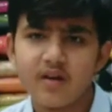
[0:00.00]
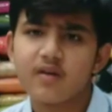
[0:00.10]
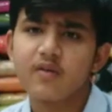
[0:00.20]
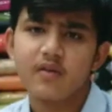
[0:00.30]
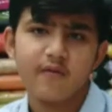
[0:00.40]

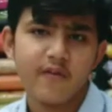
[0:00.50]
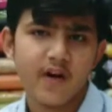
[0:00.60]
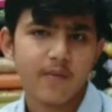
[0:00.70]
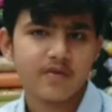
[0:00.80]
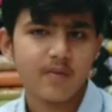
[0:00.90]
है
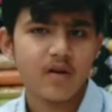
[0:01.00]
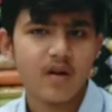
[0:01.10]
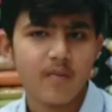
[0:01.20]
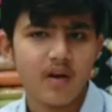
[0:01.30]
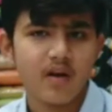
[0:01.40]
फटाफट से मैंने
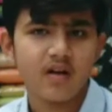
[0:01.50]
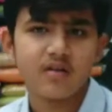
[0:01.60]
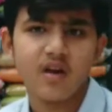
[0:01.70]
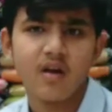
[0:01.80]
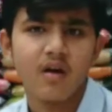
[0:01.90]
लेबलिंग कर
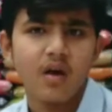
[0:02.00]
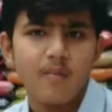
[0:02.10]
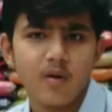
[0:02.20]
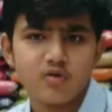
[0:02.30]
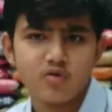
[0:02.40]
दिया
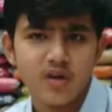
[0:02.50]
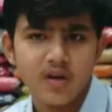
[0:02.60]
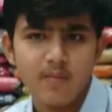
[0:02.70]
मैंने सोचा कि